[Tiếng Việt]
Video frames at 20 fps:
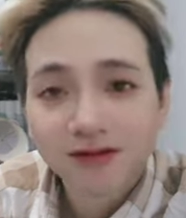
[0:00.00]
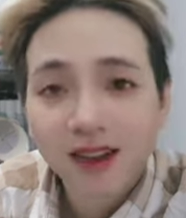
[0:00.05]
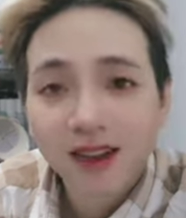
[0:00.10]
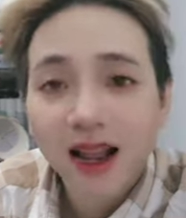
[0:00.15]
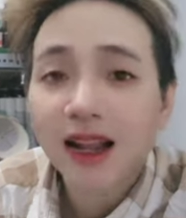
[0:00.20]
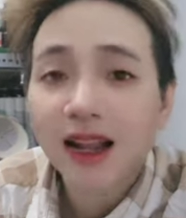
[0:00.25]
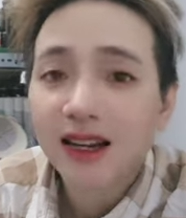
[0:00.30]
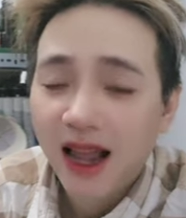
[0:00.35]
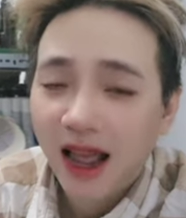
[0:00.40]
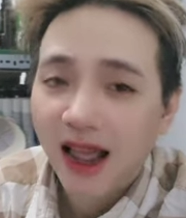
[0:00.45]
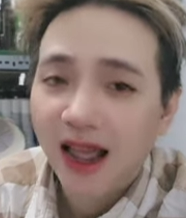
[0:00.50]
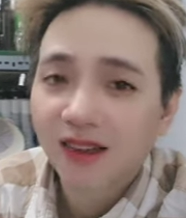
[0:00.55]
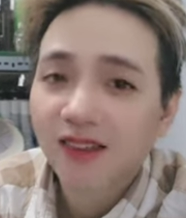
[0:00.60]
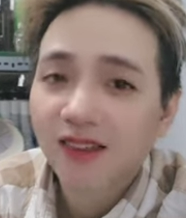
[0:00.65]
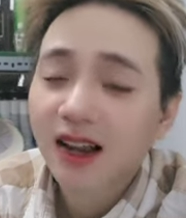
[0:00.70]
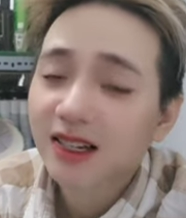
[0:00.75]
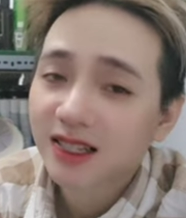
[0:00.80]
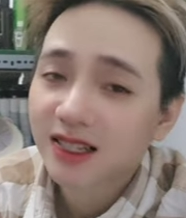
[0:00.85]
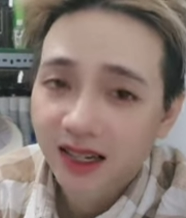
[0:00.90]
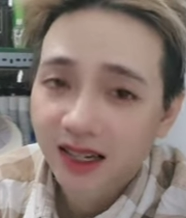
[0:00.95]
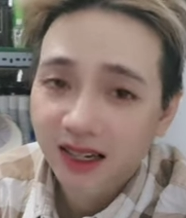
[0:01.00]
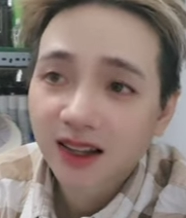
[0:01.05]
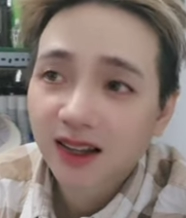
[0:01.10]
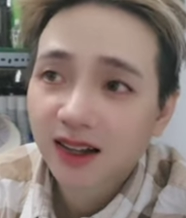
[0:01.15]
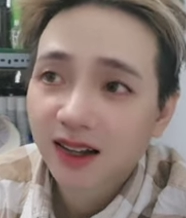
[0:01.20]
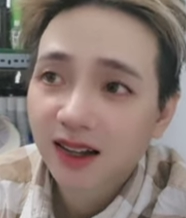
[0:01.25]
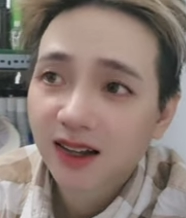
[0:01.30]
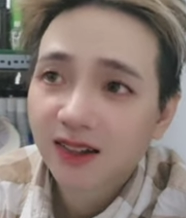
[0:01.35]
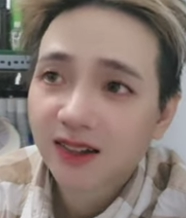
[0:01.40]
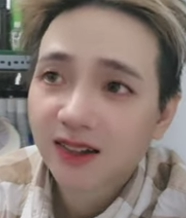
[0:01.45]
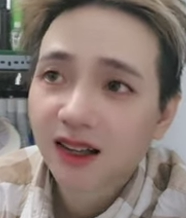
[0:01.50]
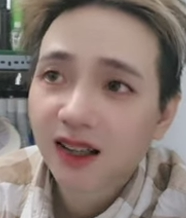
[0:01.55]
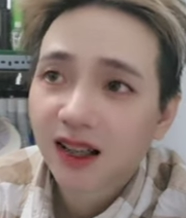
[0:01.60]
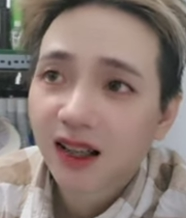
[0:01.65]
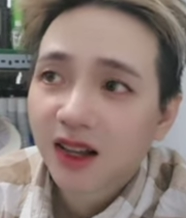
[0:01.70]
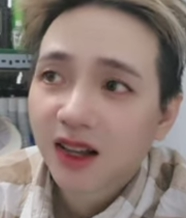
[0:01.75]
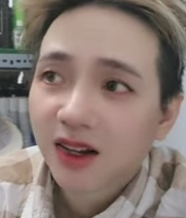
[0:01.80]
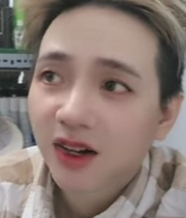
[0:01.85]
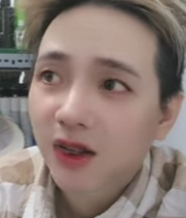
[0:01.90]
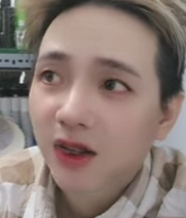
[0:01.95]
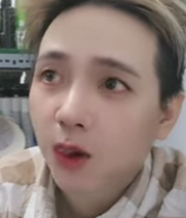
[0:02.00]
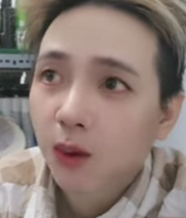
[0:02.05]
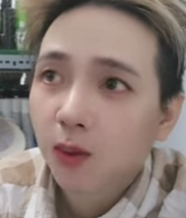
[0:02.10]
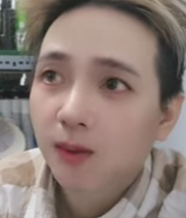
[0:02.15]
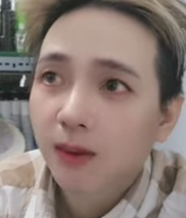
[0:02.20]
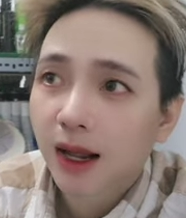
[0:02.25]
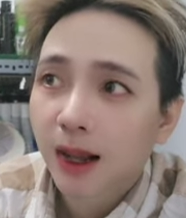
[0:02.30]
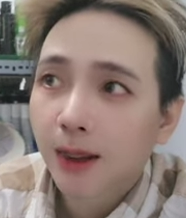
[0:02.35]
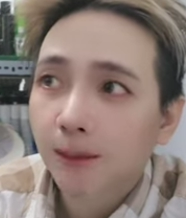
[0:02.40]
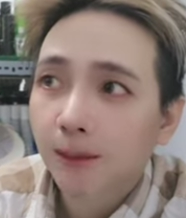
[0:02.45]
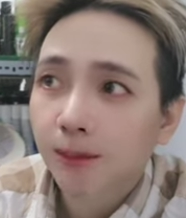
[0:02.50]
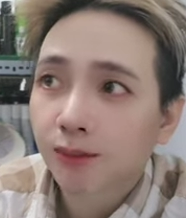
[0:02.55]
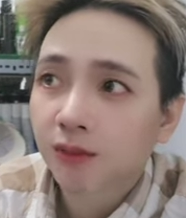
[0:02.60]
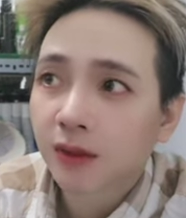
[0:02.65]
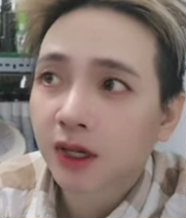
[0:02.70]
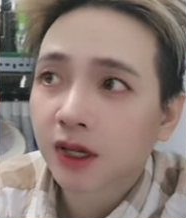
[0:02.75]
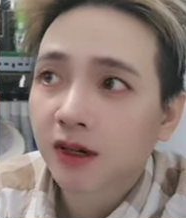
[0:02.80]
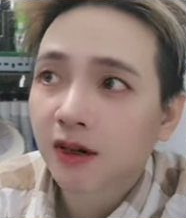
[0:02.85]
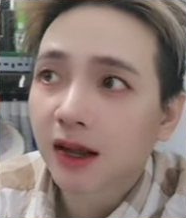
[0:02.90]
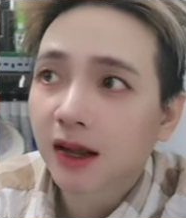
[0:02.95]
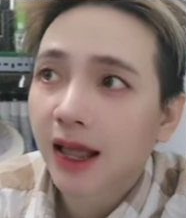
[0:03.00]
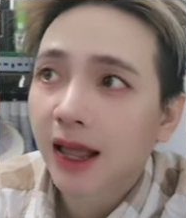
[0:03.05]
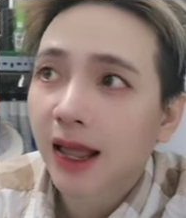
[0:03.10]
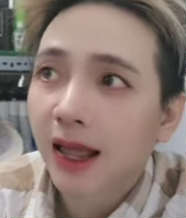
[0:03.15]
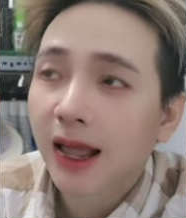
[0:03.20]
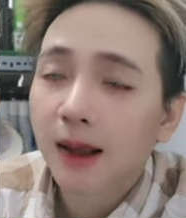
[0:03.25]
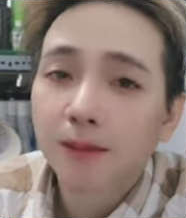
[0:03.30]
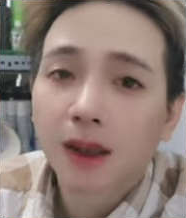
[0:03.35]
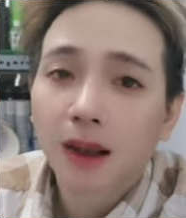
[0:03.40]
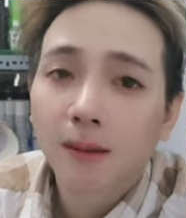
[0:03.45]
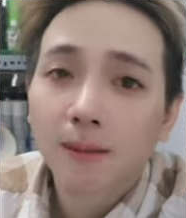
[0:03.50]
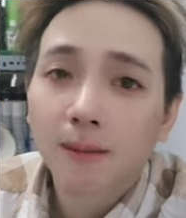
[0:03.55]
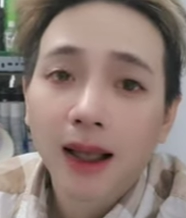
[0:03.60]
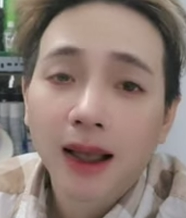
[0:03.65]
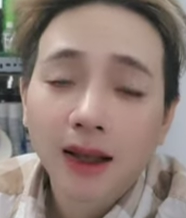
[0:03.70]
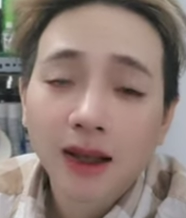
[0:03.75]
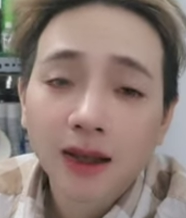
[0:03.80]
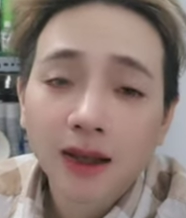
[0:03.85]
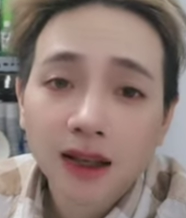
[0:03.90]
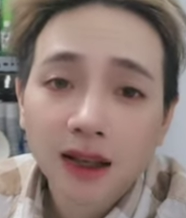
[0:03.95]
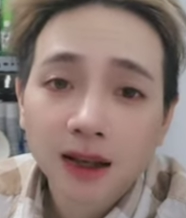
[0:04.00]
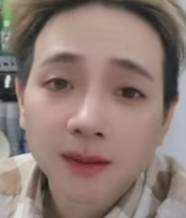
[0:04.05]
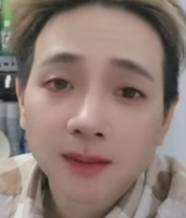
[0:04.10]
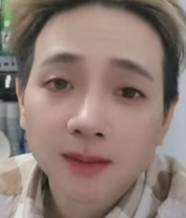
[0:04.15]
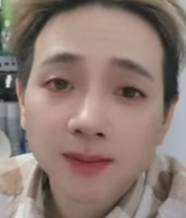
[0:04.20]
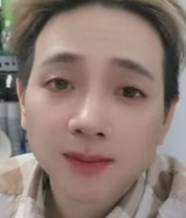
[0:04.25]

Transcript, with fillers: phát đạt phát triển hơn nói chung là ừ, cửa hàng mà bán à,